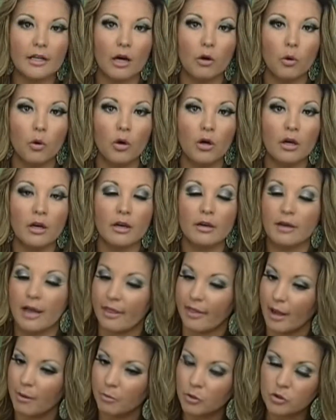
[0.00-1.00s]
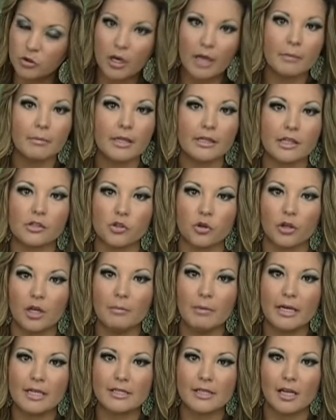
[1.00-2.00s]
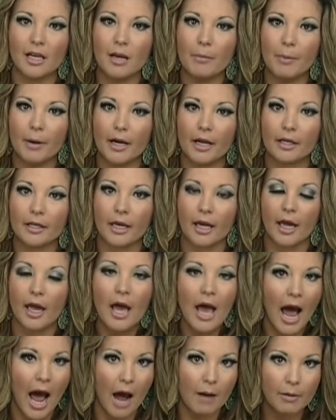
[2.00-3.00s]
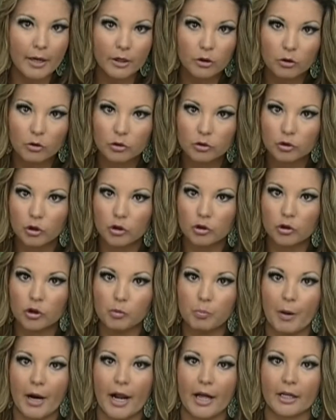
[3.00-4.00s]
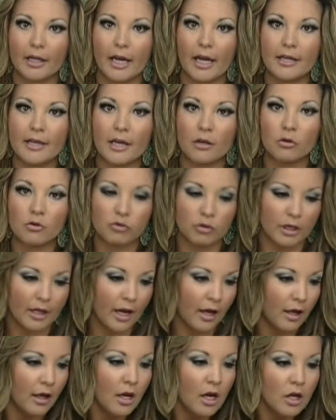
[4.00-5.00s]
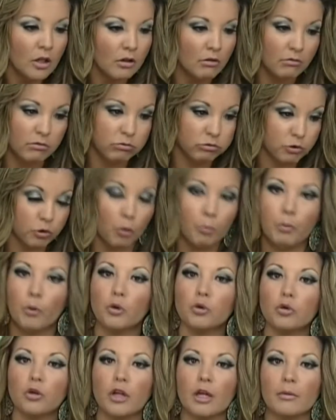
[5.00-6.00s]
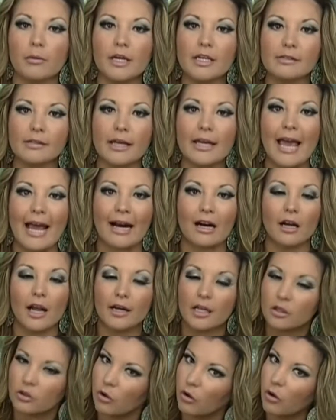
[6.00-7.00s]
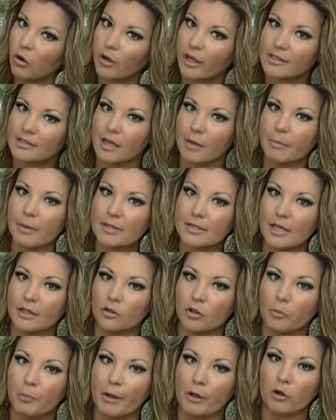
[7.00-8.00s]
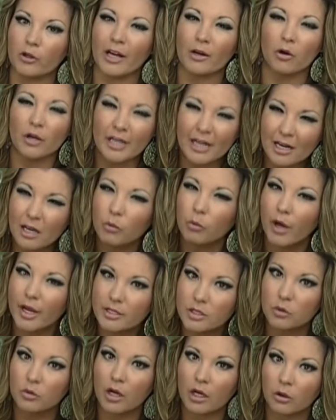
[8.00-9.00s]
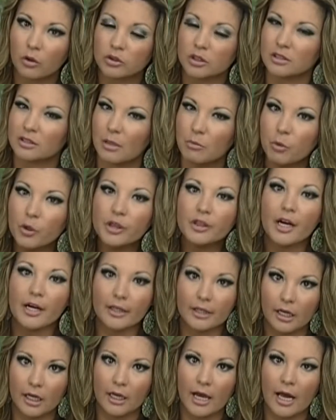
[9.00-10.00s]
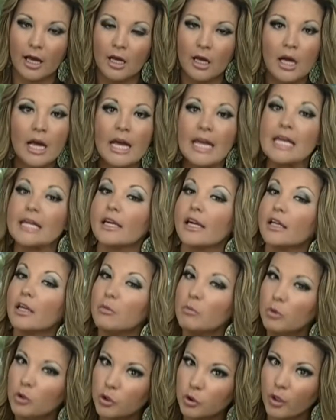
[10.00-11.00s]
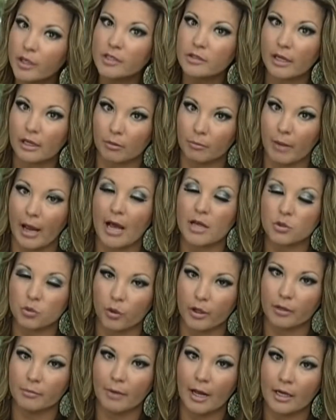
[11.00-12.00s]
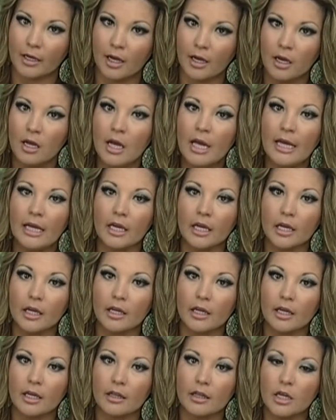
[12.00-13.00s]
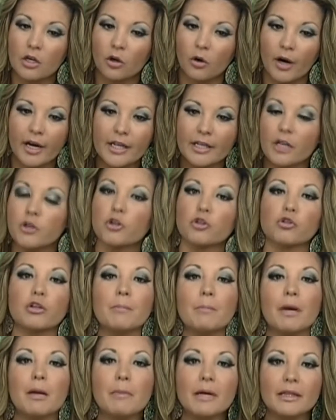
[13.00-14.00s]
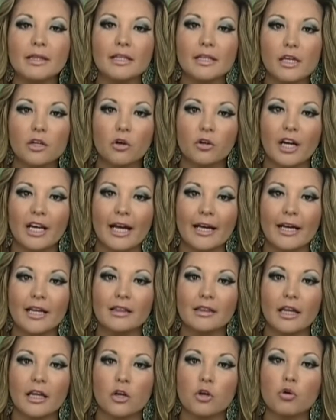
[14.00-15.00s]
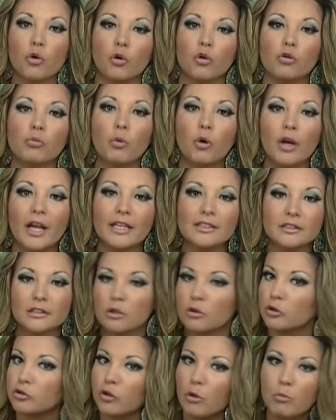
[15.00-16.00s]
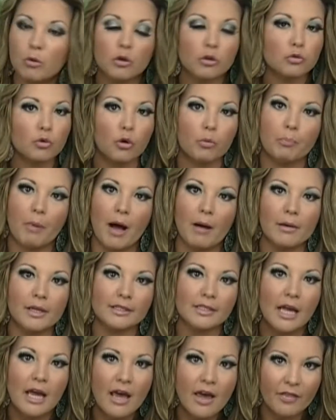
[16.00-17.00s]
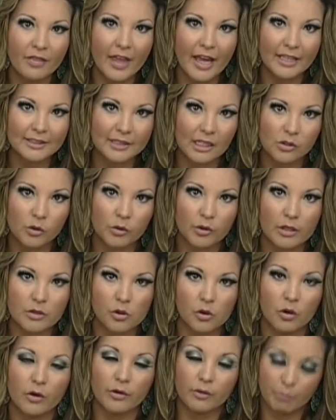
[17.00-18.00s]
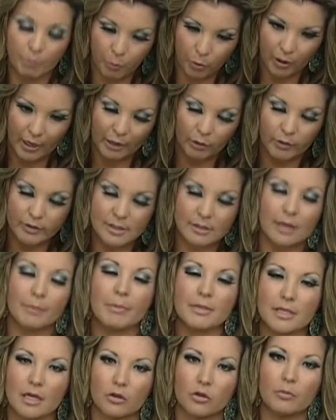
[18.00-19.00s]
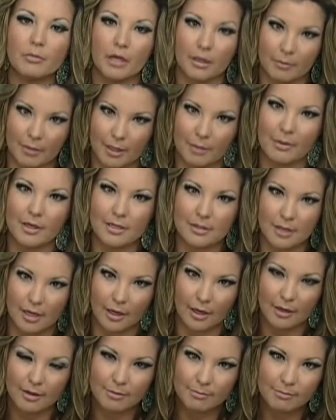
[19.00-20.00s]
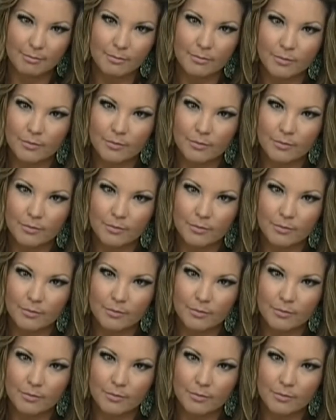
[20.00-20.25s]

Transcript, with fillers: Lili y Raúl, le damos la invitación a Marisela para que hable con nosotros, para que ella nos diga mm, su punto de vista y aclare todo lo que está pasando. Pero Carolina, les voy a decir una cosa, está muy tranquila y quiere mucho a, a su hermana y, y dijo, Erika, yo simplemente quiero que la gente no nos moleste, no somos los culpables de esta situación por la que está pasando mi hermana Marisela.